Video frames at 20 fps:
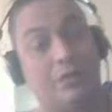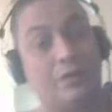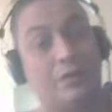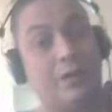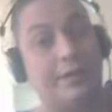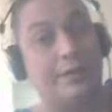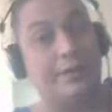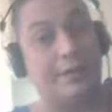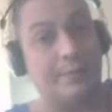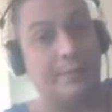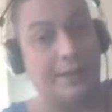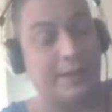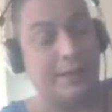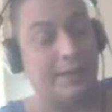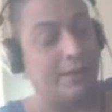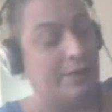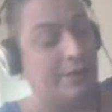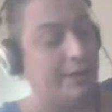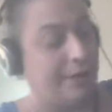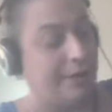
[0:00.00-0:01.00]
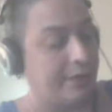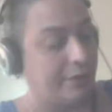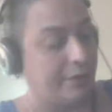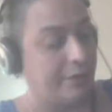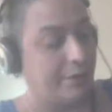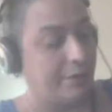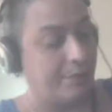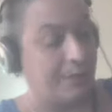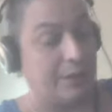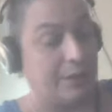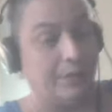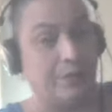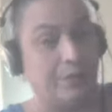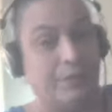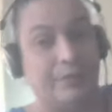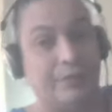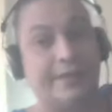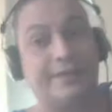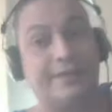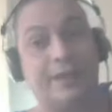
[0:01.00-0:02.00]
escolar por insuficiencia de planteles.
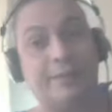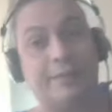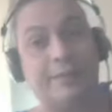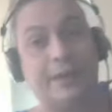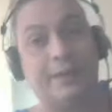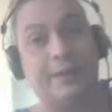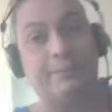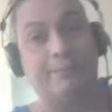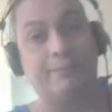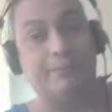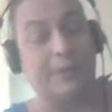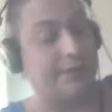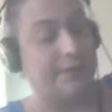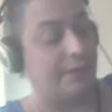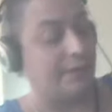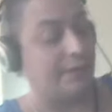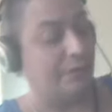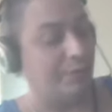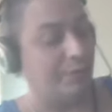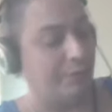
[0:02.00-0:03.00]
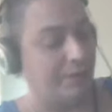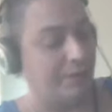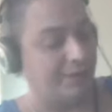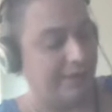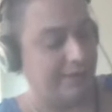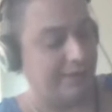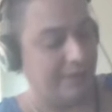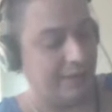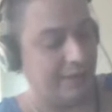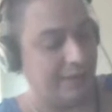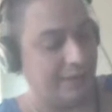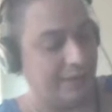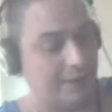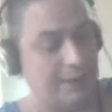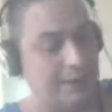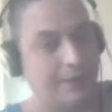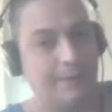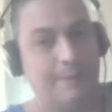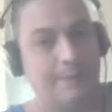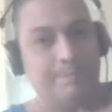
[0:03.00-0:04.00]
No he terminado de
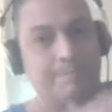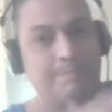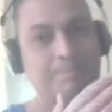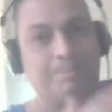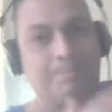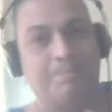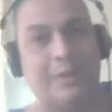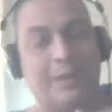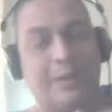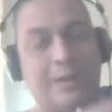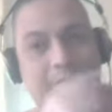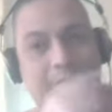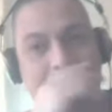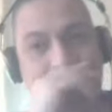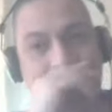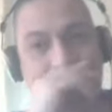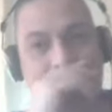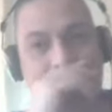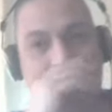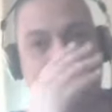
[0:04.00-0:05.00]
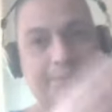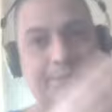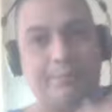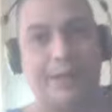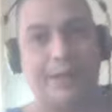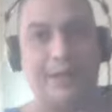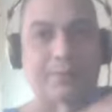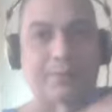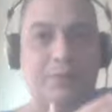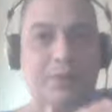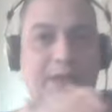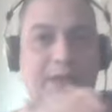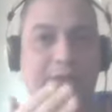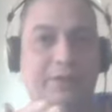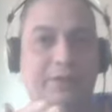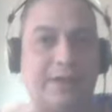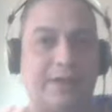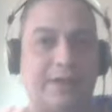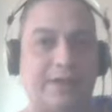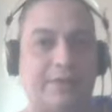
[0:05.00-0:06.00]
leerlo, pero un examen
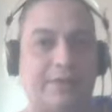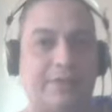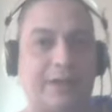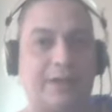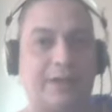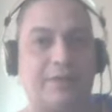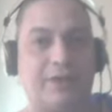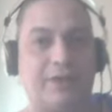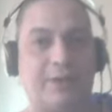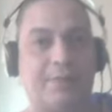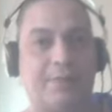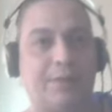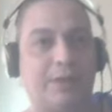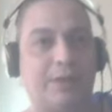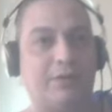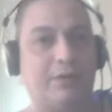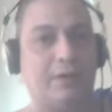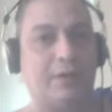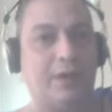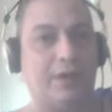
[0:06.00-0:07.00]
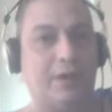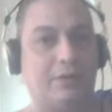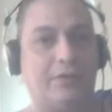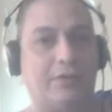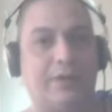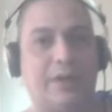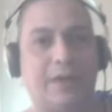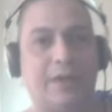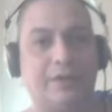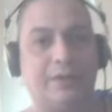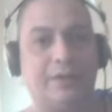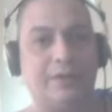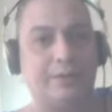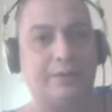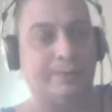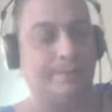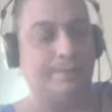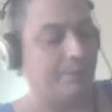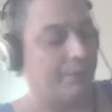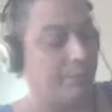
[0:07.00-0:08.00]
bastante superficial
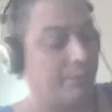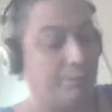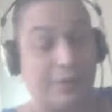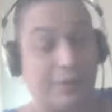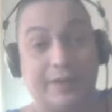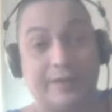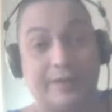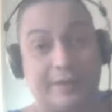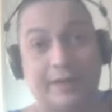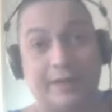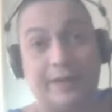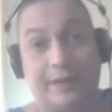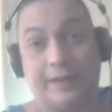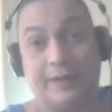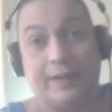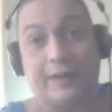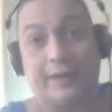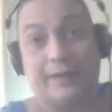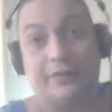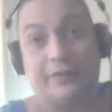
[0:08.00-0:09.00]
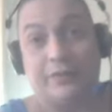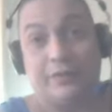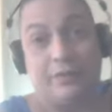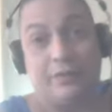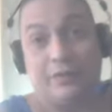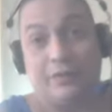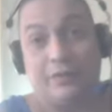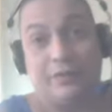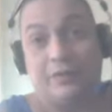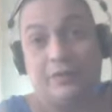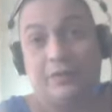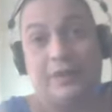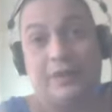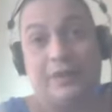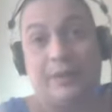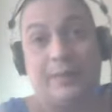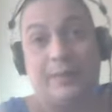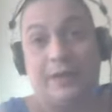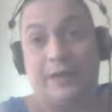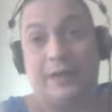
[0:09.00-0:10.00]
me di cuenta que están manipulando las
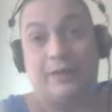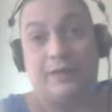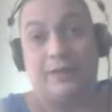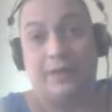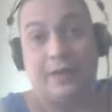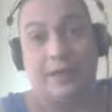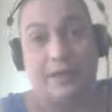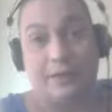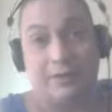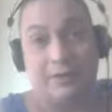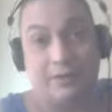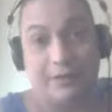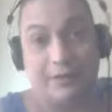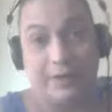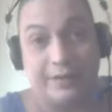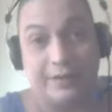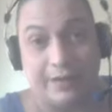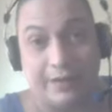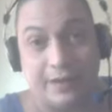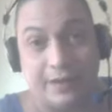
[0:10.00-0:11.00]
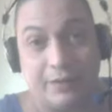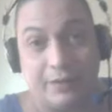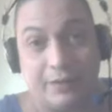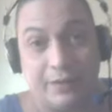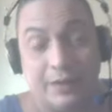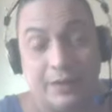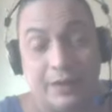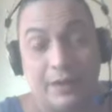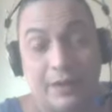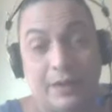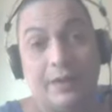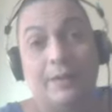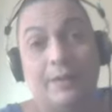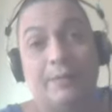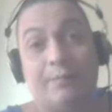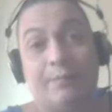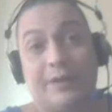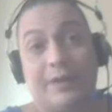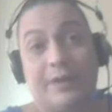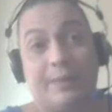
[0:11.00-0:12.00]
cifras con respecto a los años.
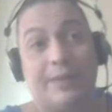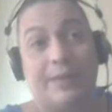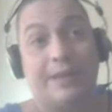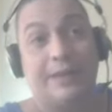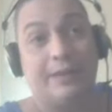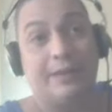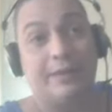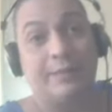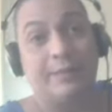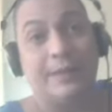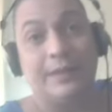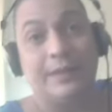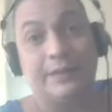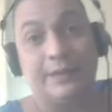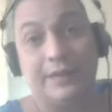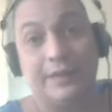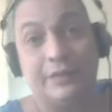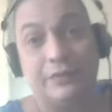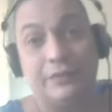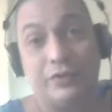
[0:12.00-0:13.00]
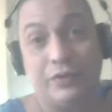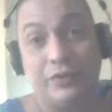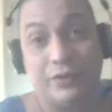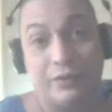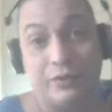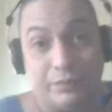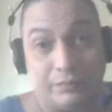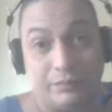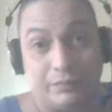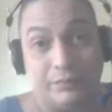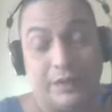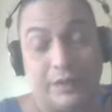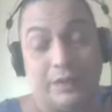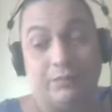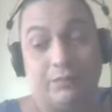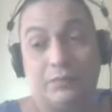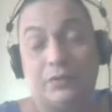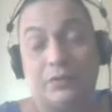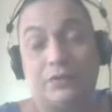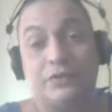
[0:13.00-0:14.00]
Puede ser que tengan razón, yo no he
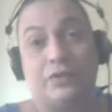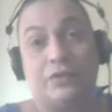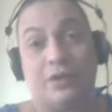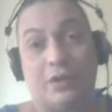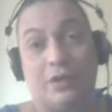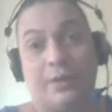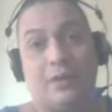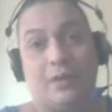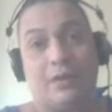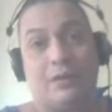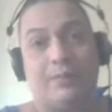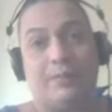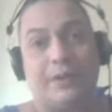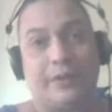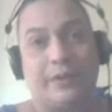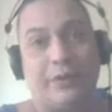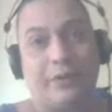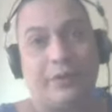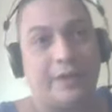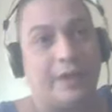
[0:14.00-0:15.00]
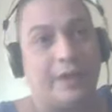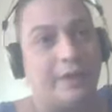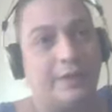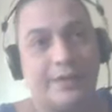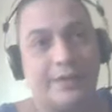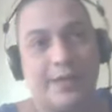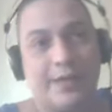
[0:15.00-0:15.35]
terminado de leerlo, no voy a decir que no,